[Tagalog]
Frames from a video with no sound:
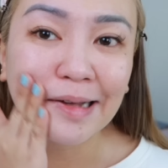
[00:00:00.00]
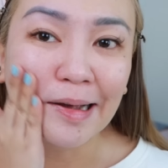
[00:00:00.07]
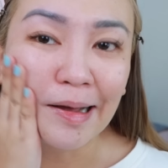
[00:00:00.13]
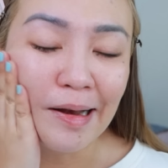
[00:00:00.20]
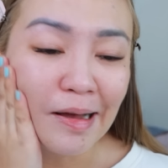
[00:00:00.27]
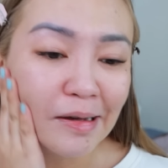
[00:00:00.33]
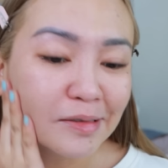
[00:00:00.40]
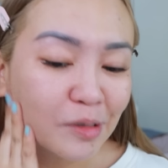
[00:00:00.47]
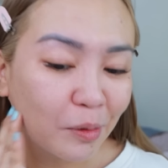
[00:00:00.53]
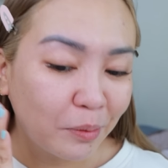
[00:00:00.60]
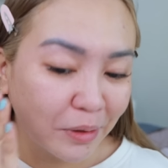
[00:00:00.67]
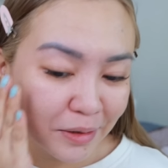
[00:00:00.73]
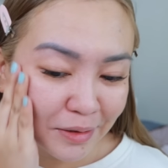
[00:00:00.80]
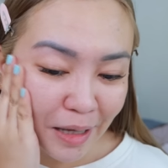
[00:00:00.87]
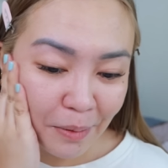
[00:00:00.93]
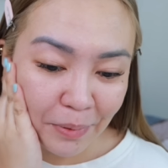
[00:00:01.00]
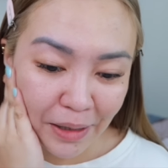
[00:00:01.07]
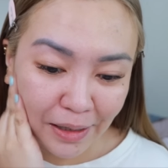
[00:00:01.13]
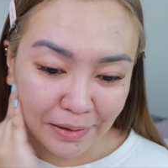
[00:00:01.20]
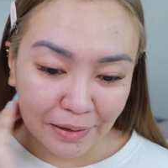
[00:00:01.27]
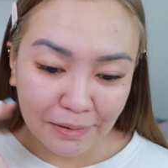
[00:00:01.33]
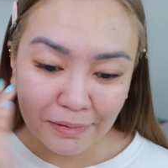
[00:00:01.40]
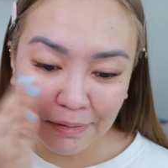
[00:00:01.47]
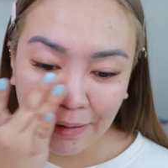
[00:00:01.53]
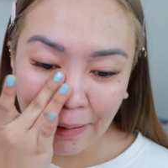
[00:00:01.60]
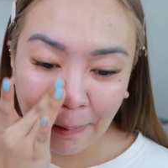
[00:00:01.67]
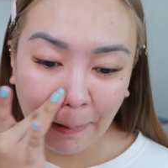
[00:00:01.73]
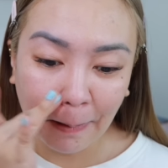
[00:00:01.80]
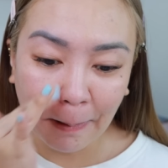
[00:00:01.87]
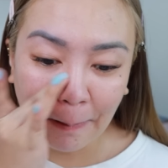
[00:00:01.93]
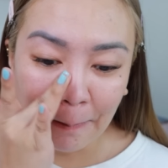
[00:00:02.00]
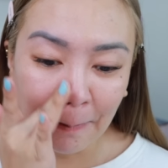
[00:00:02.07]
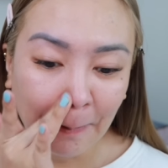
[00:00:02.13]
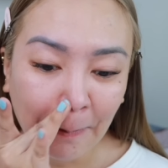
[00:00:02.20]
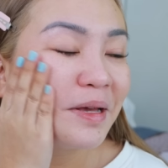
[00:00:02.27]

Teka lang, sobrang dami yata nang nilagay ko.